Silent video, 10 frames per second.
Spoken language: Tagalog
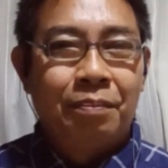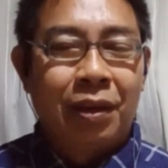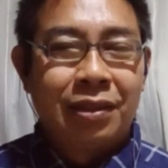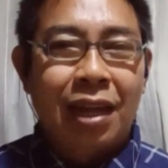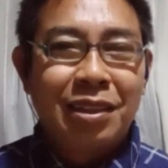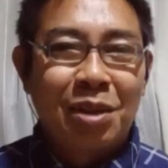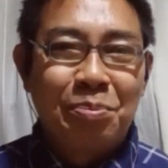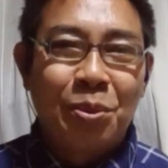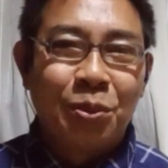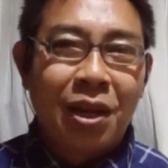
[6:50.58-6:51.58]

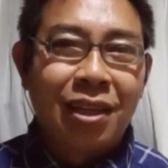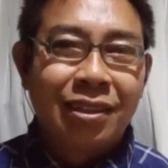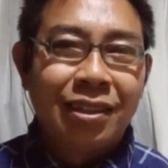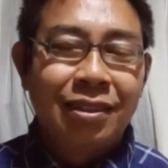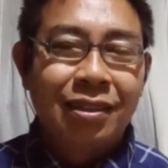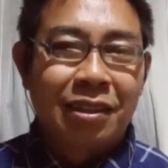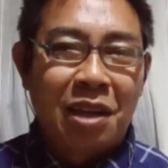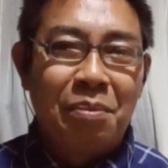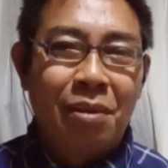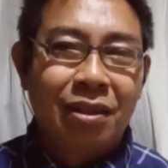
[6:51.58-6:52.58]
pagtatagpo natin
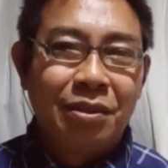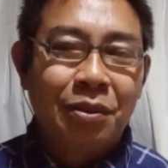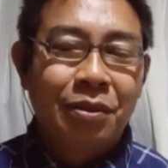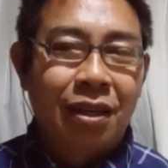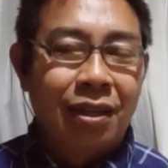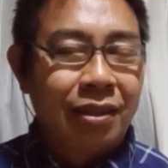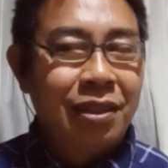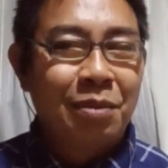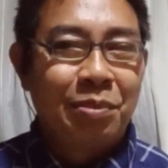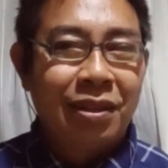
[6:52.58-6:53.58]
kasama ang Diyos, ang
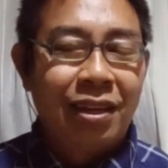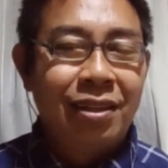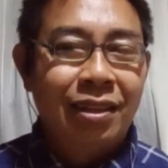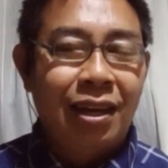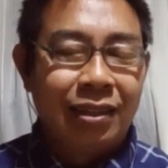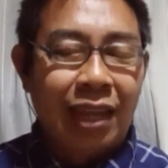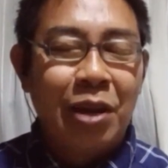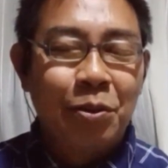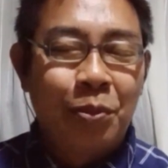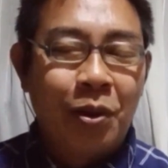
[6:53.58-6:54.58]
kanyang presensya at
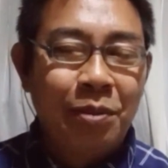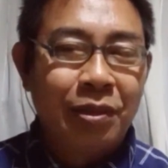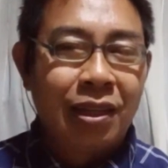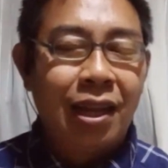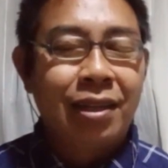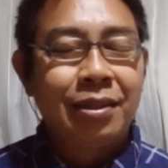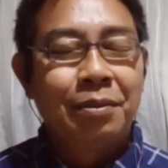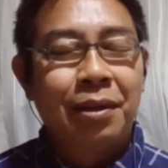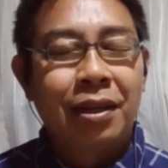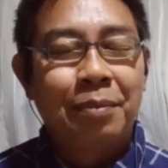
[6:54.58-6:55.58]
tayo po ay manalangin
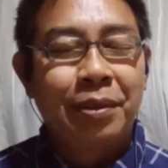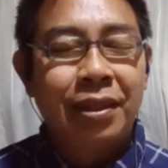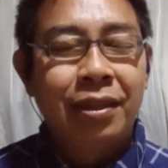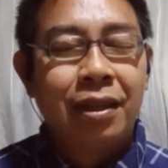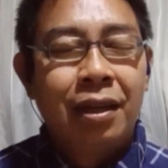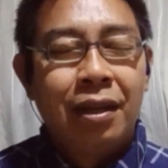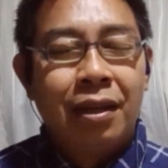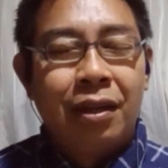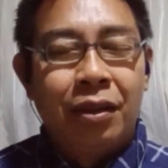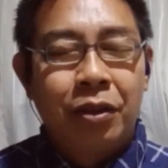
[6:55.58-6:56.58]
mga kapatid.
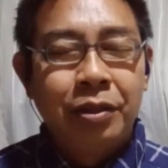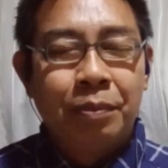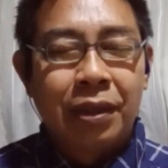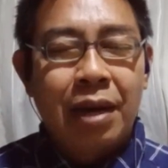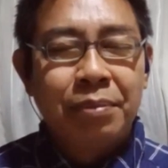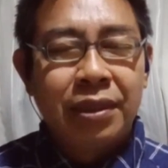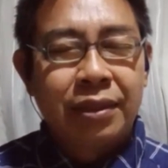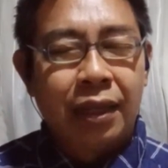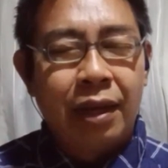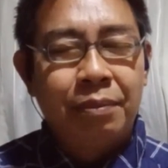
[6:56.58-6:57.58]
Lord, maraming
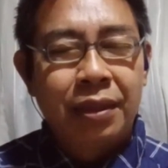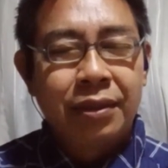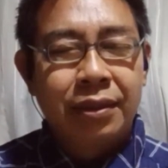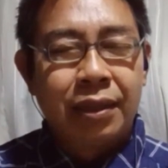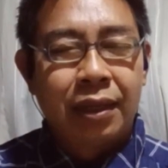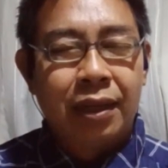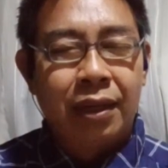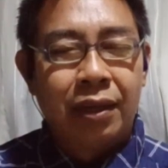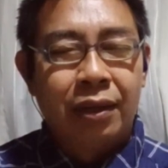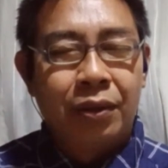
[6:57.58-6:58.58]
salamat sa
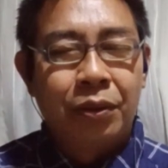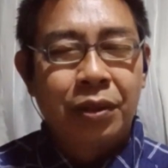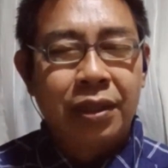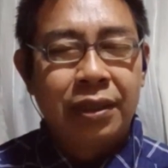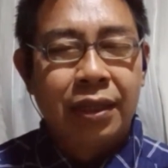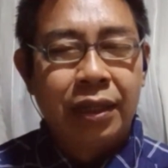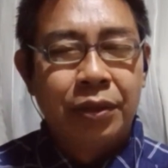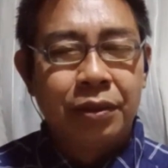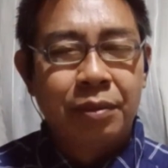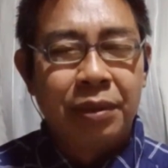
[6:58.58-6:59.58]
oras na
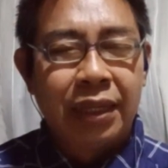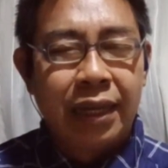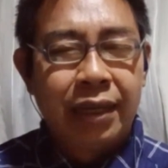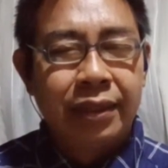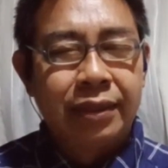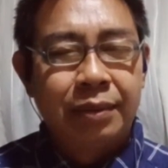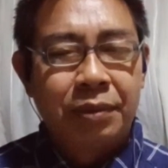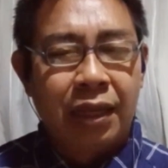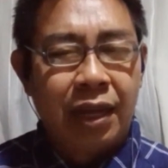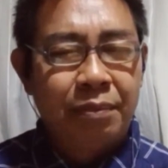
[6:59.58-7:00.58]
iyong ibinigay.
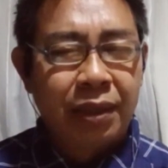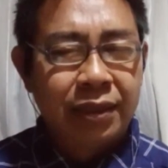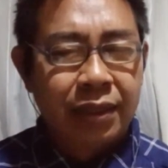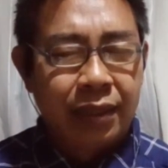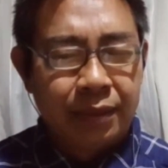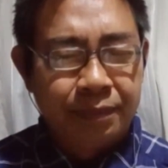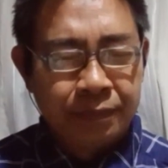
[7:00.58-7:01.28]
Salamat sa